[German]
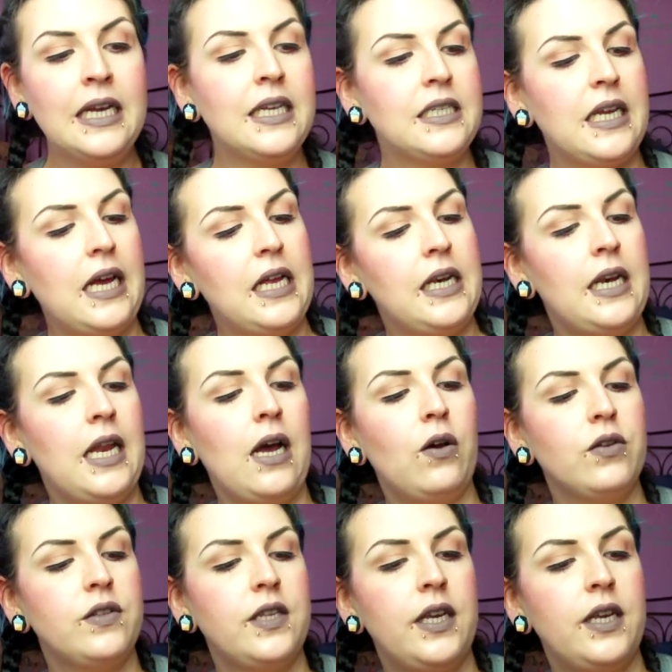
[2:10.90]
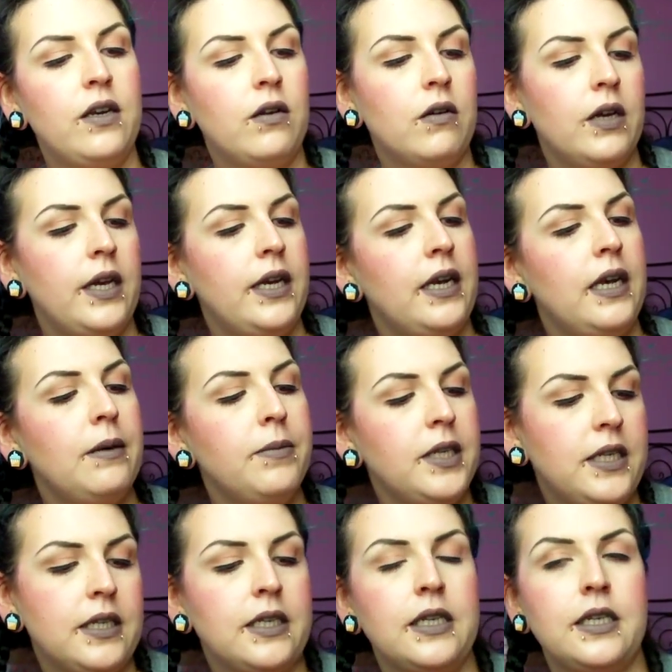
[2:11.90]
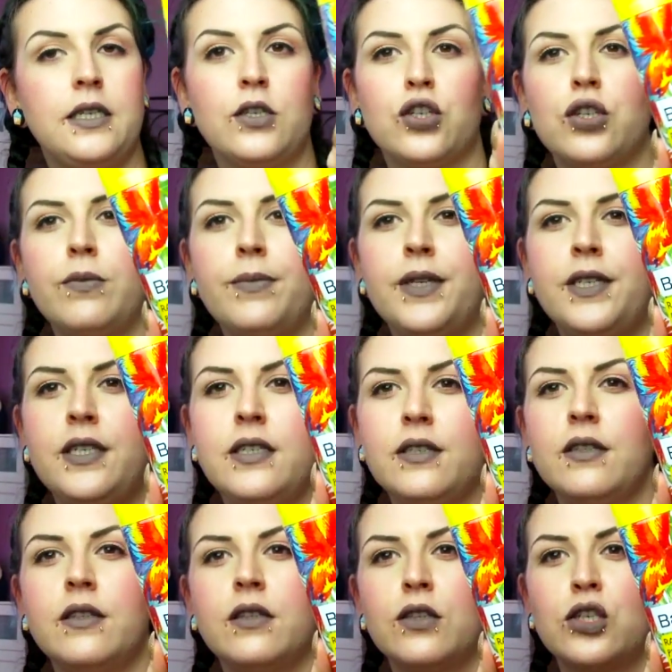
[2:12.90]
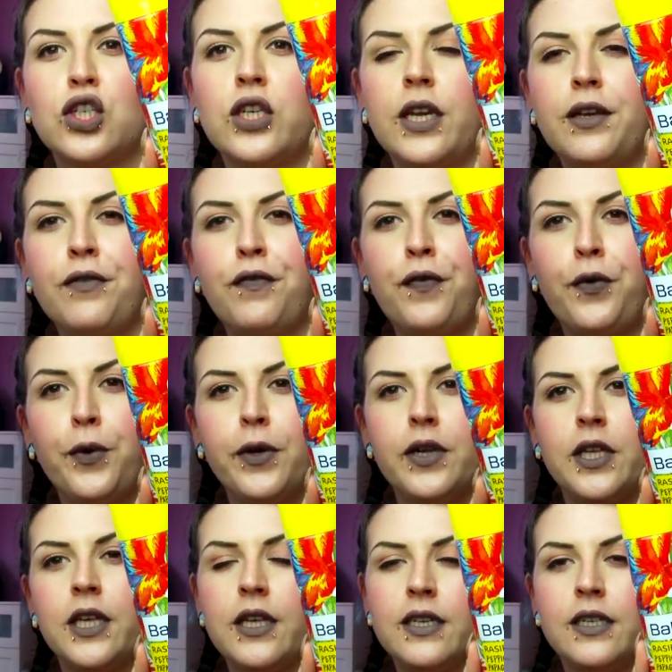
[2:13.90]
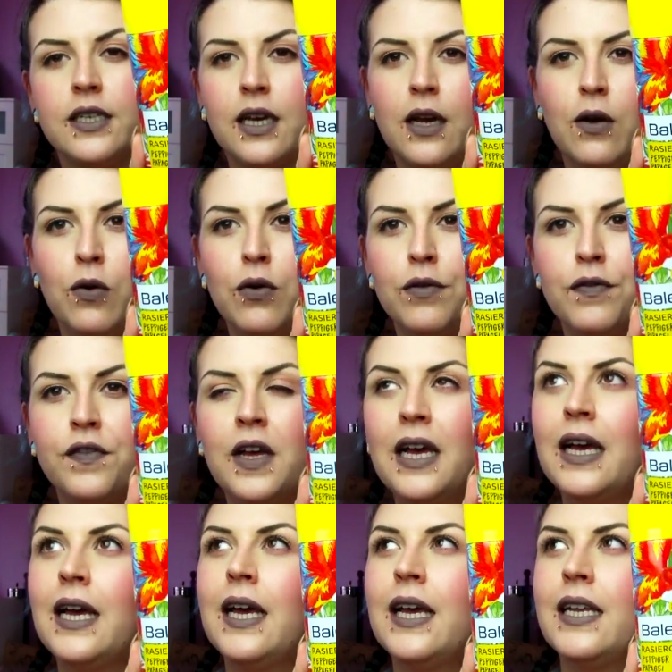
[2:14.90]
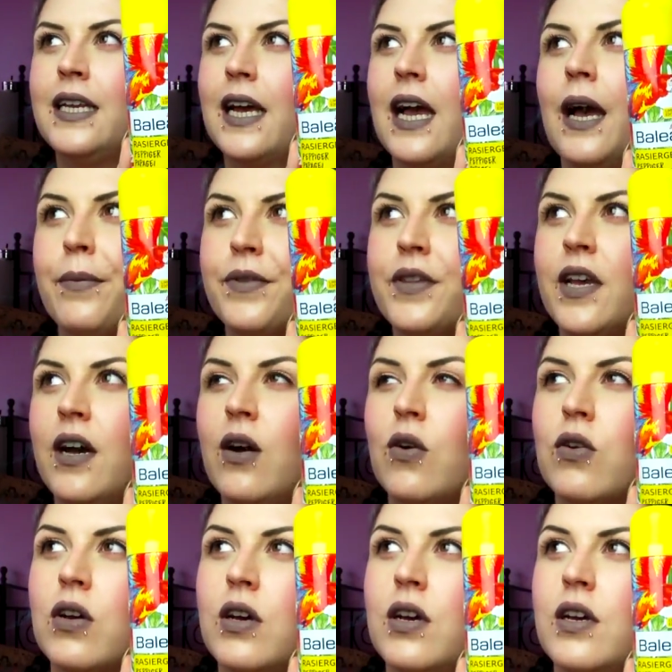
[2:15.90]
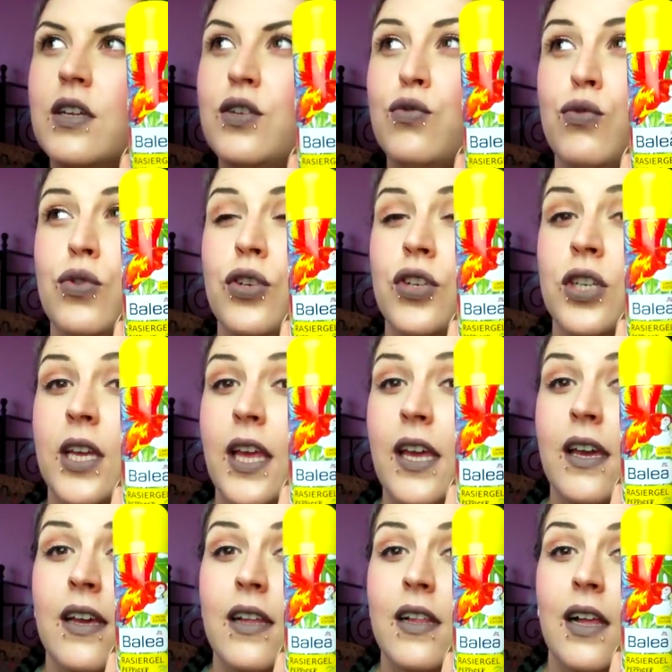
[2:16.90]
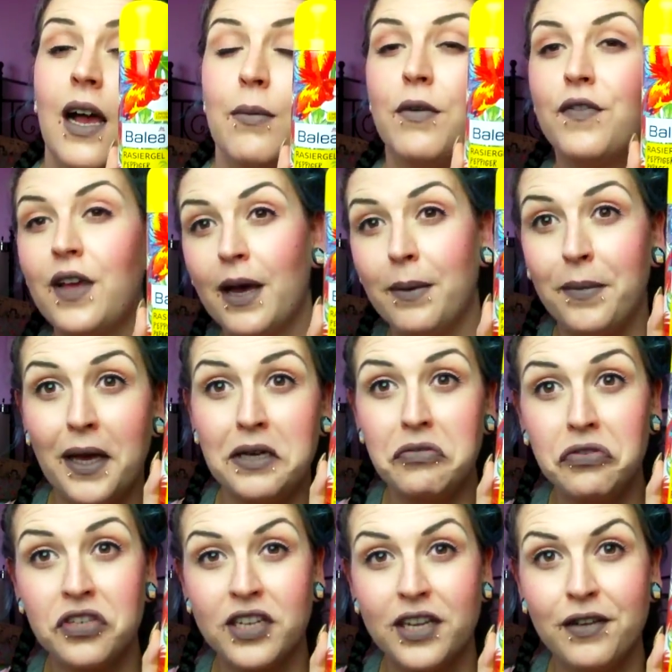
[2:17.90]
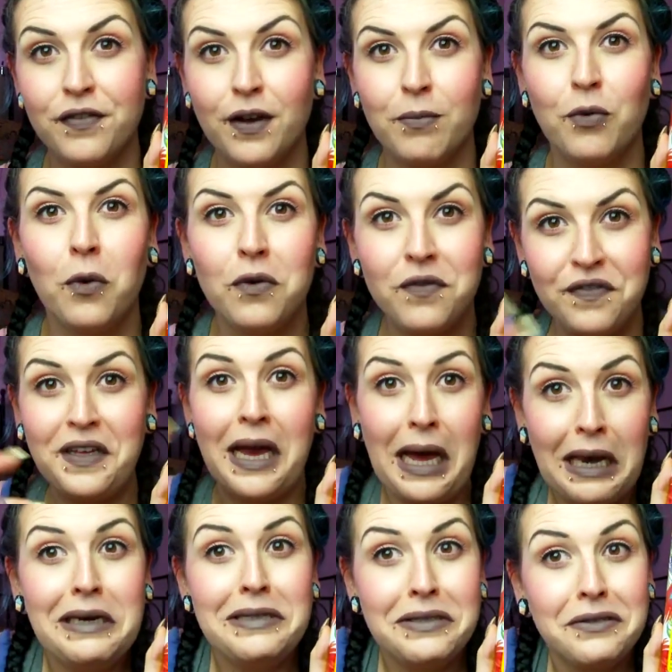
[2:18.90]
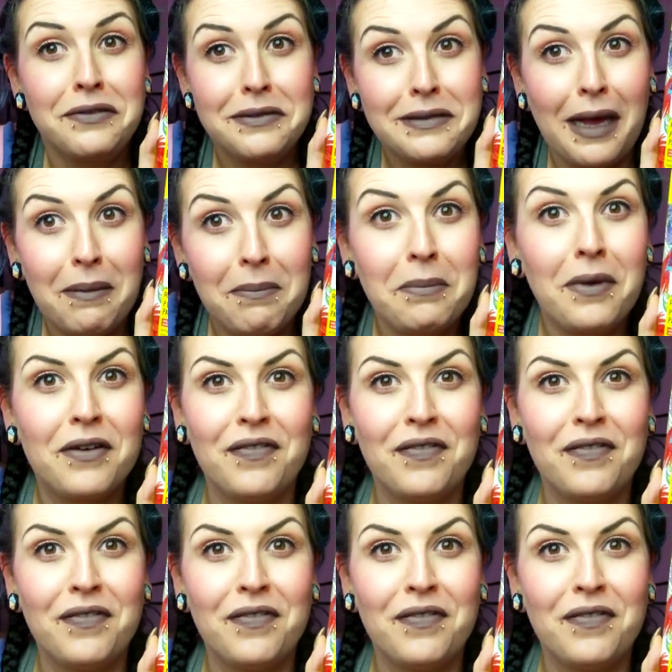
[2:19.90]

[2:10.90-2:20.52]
Dann aus der neuen Limited Edition mit diesen schicken Vögelchen drauf. Da gab es ja auch äh, Duschgel, aber wir haben ja Duschgelverbot, wir alle zusammen